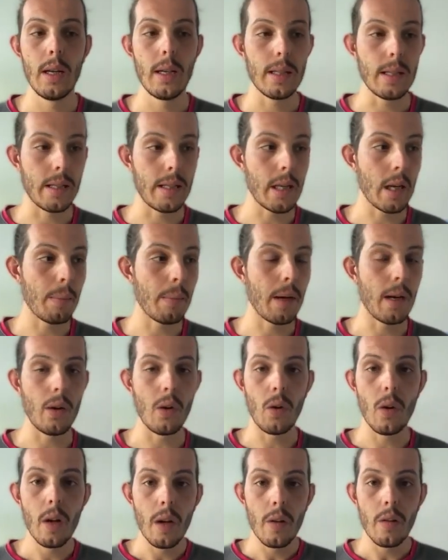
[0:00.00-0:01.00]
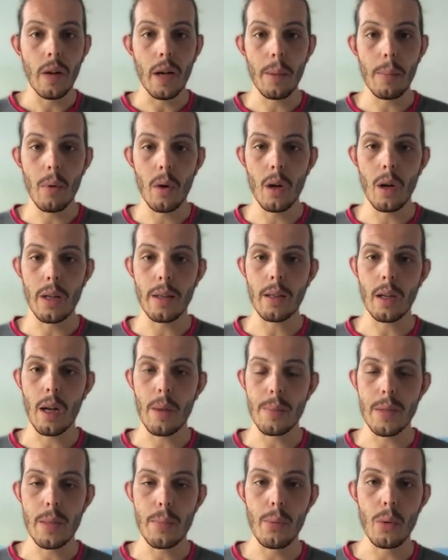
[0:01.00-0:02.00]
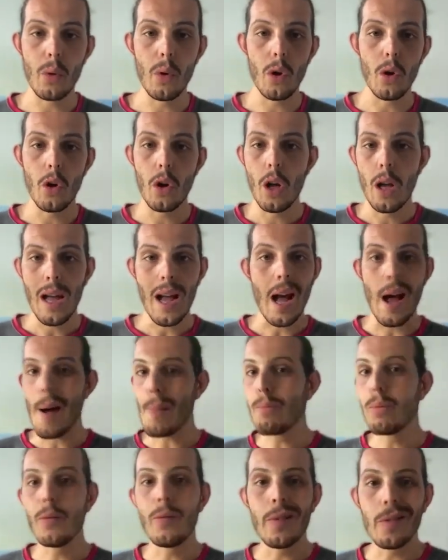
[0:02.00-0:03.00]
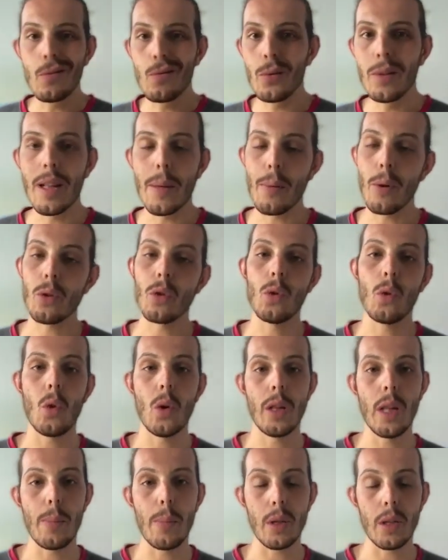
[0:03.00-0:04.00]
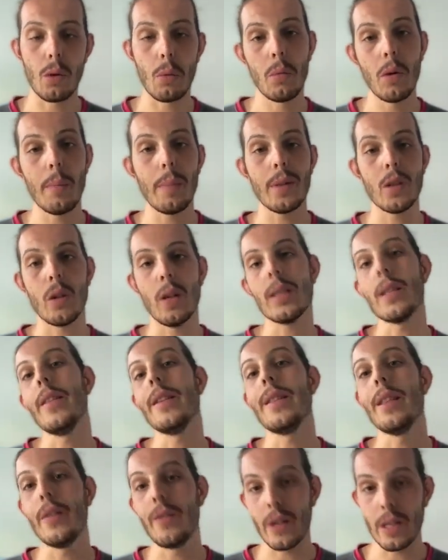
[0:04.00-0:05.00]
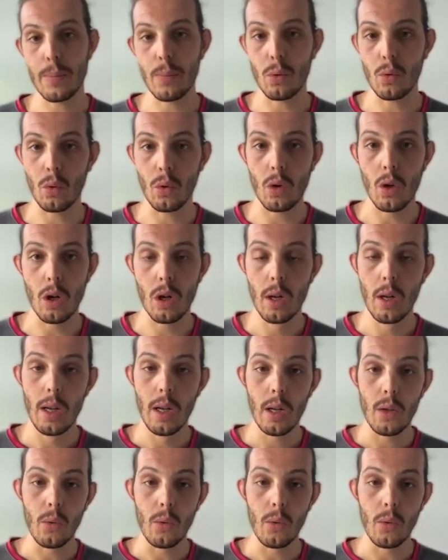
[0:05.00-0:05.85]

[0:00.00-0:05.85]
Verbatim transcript: C'est-à-dire bah, vraiment être un petit peu euh, à, bouffer tout et n'importe quoi à n'importe comment, parce que là, ça va être néfaste pour ton corps.